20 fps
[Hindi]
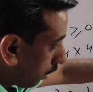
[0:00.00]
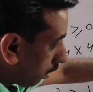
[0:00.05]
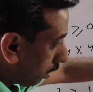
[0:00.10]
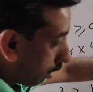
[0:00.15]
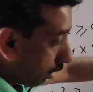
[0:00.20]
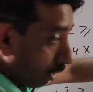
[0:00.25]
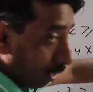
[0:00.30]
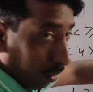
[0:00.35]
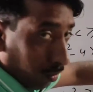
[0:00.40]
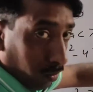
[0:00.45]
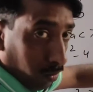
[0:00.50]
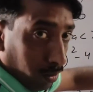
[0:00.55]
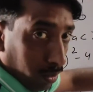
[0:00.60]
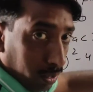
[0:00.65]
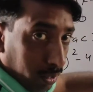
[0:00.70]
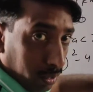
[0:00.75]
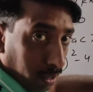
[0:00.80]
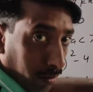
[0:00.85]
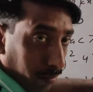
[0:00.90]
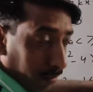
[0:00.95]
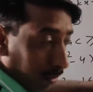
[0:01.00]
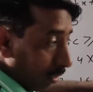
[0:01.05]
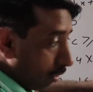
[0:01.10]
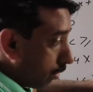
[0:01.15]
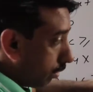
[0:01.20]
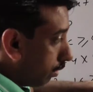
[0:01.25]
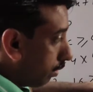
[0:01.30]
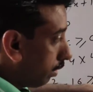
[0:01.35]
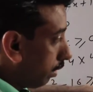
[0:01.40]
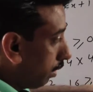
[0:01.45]
सकती है और इधर
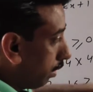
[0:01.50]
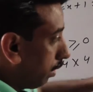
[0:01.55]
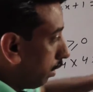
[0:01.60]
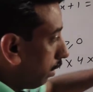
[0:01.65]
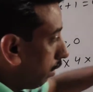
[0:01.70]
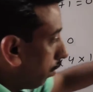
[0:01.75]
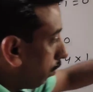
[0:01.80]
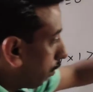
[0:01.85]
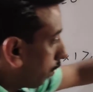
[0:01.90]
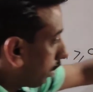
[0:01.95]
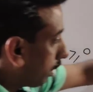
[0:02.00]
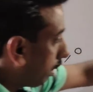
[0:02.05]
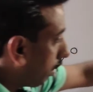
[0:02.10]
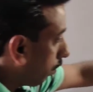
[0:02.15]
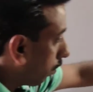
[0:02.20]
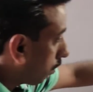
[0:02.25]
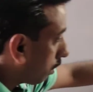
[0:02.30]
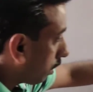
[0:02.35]
वाली और ये हो